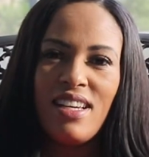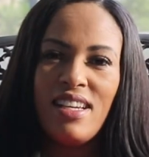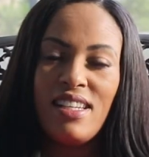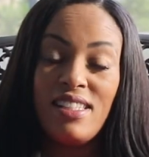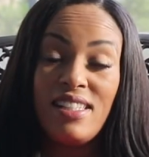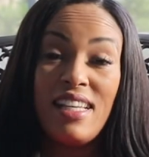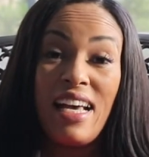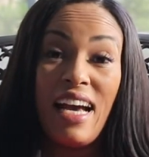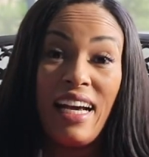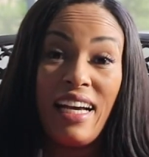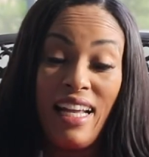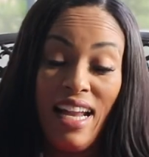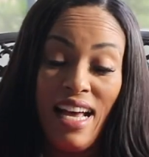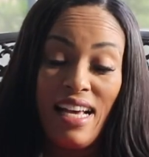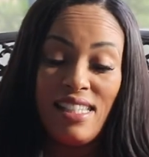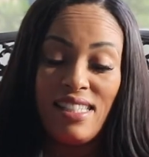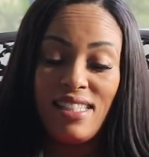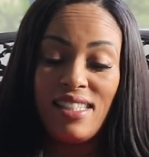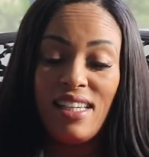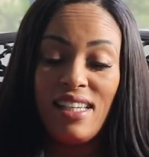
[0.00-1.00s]
se a
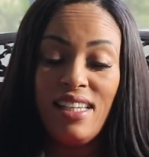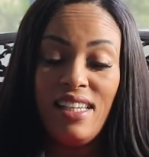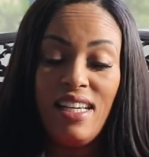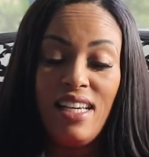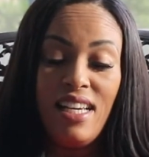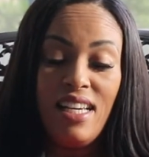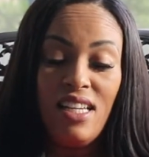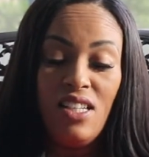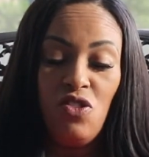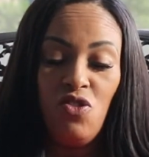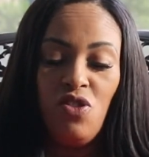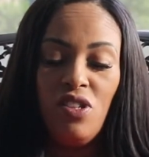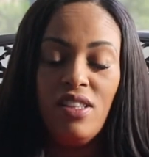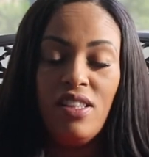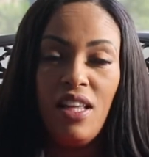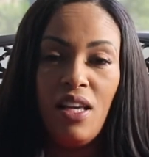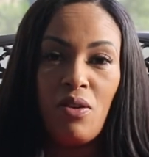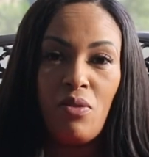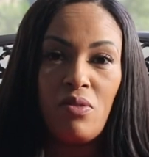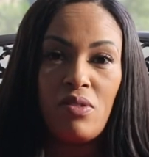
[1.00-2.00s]
graça de
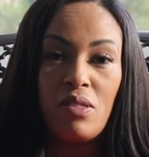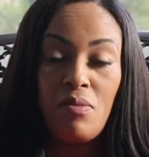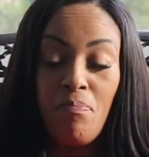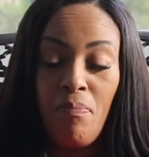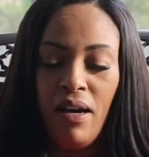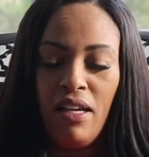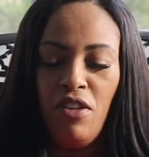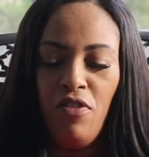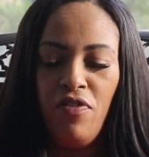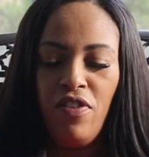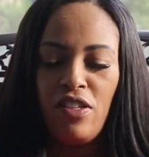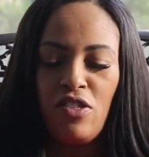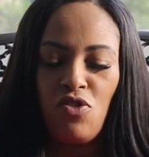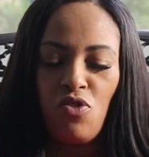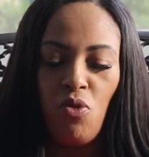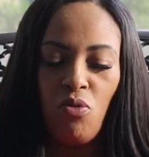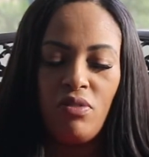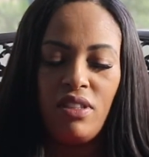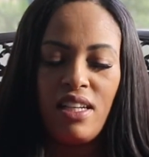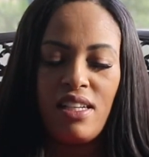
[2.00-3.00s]
Deus
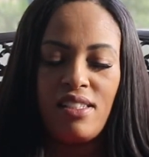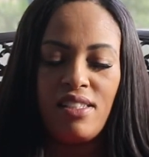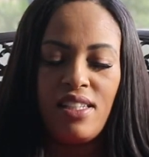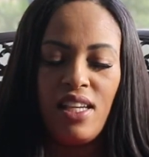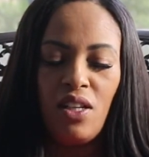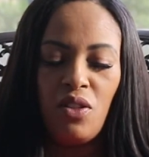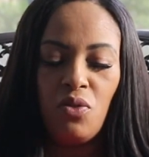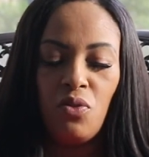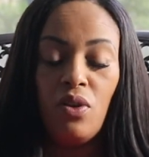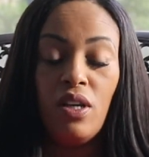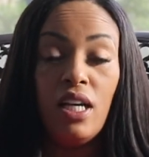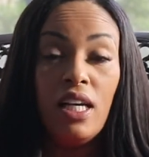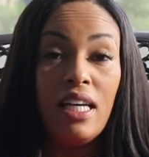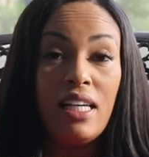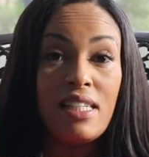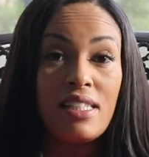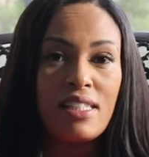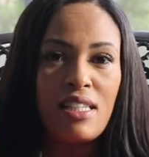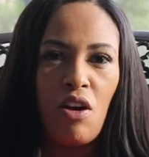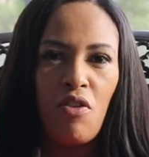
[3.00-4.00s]
manifestou trazendo
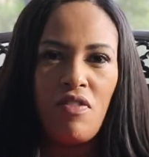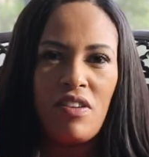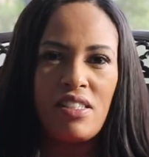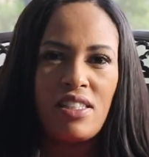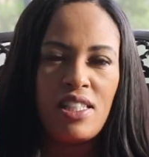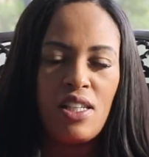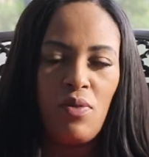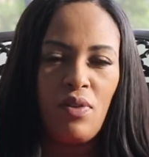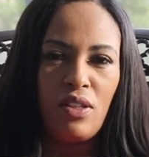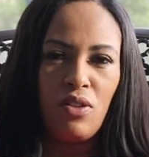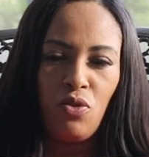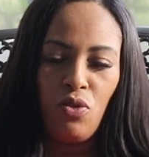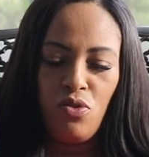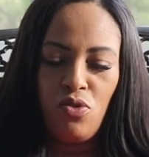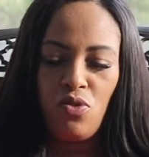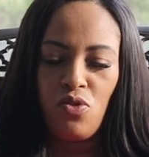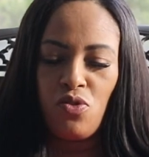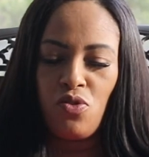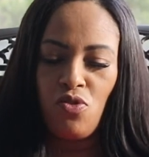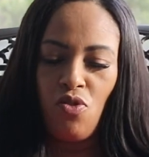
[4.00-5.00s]
salvação a
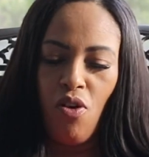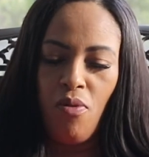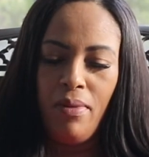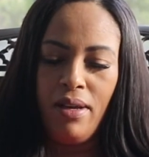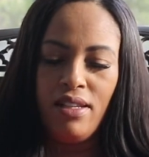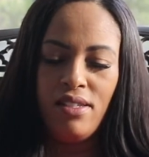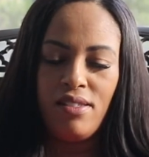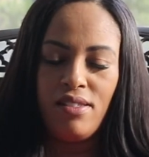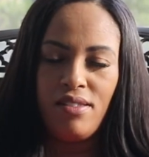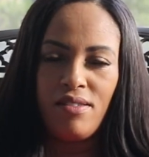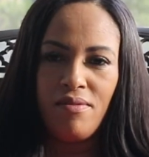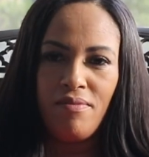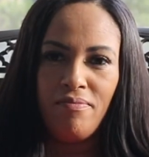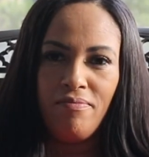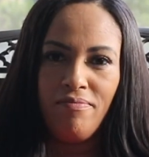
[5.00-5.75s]
todos os homens?